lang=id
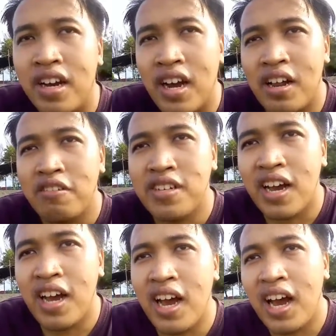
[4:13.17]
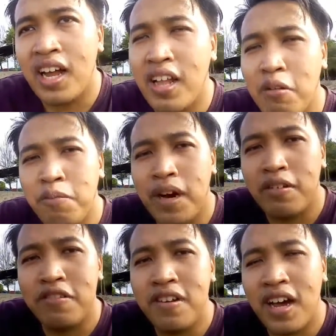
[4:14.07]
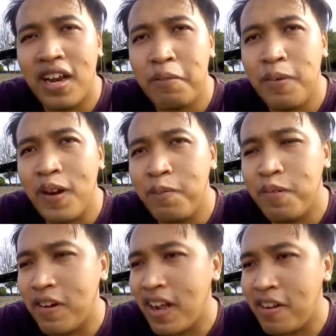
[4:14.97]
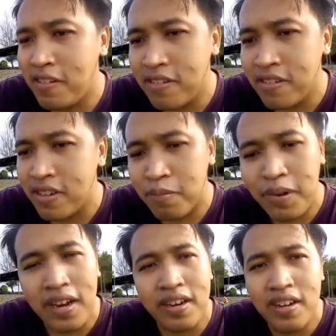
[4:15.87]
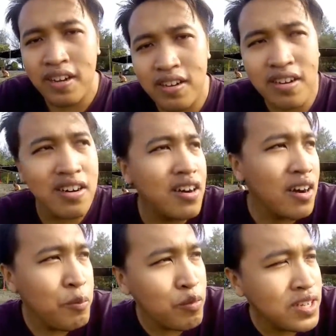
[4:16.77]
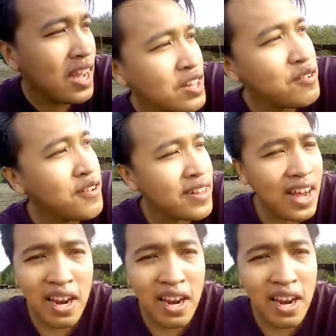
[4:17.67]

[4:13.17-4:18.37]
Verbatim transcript: kalau saya tahun baruan apa liburan dibanding ke pusat kota